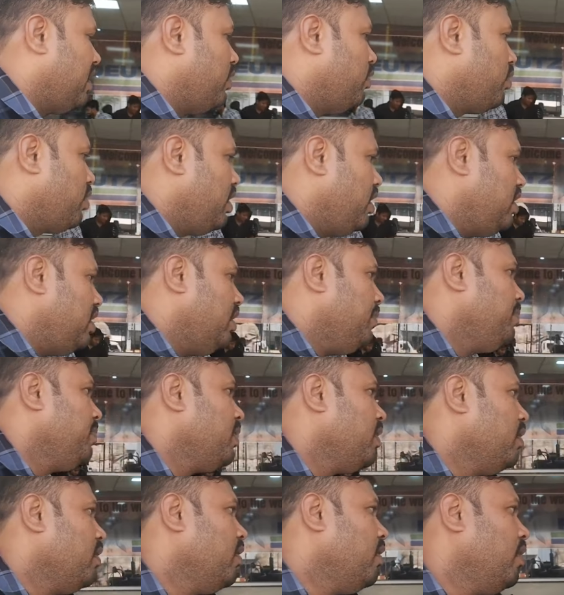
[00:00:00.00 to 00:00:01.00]
किसानों के
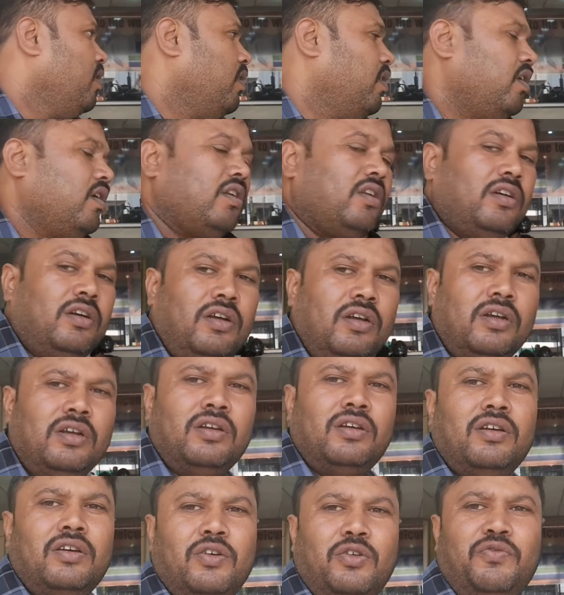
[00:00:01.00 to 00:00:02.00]
लिए और
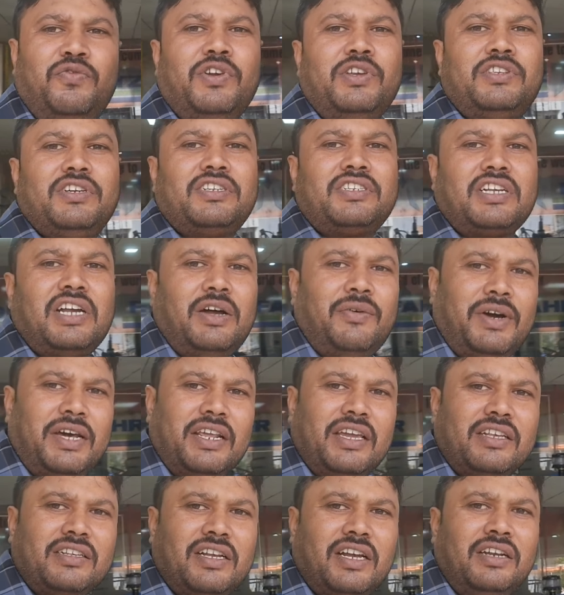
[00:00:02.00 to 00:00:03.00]
उन फीचर्स
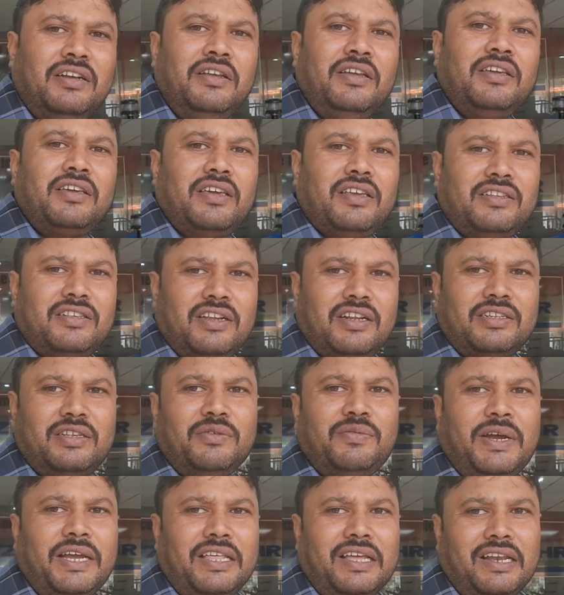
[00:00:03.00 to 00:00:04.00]
का हमारे किसान किस
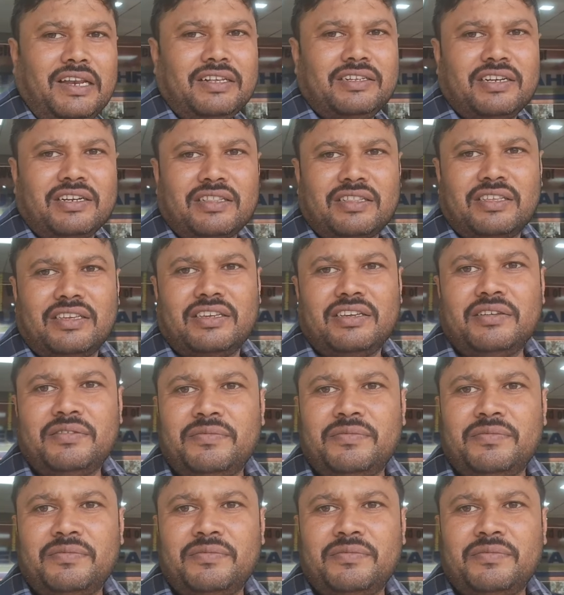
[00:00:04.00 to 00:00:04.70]
तरह से फ़ायदा ले सकते